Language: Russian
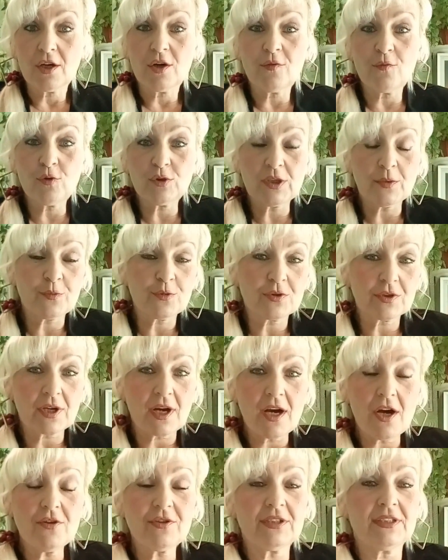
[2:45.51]
вот
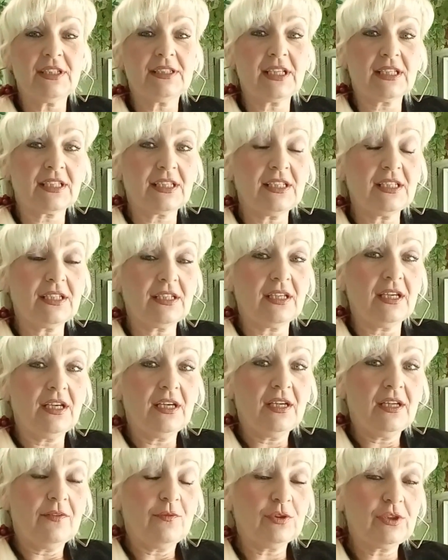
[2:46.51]
опускаются до таких
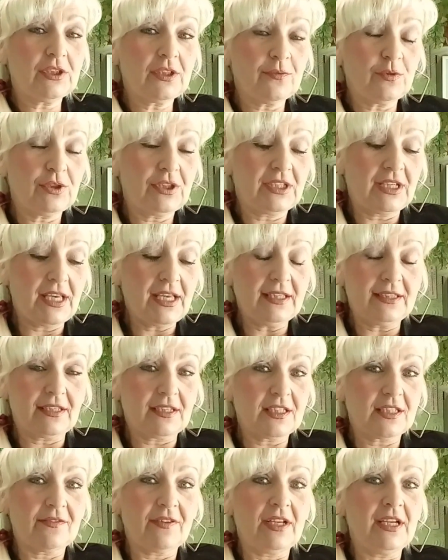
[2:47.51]
вот это вот
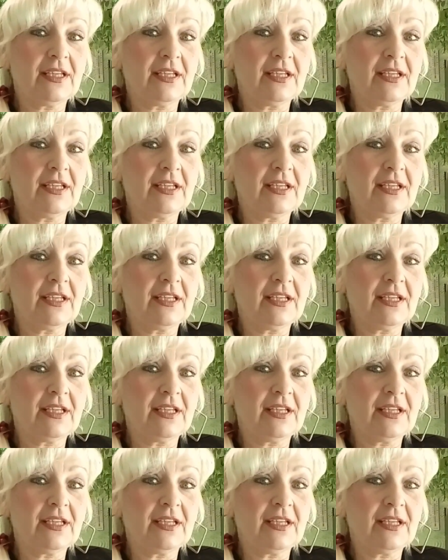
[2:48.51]
хейтерство,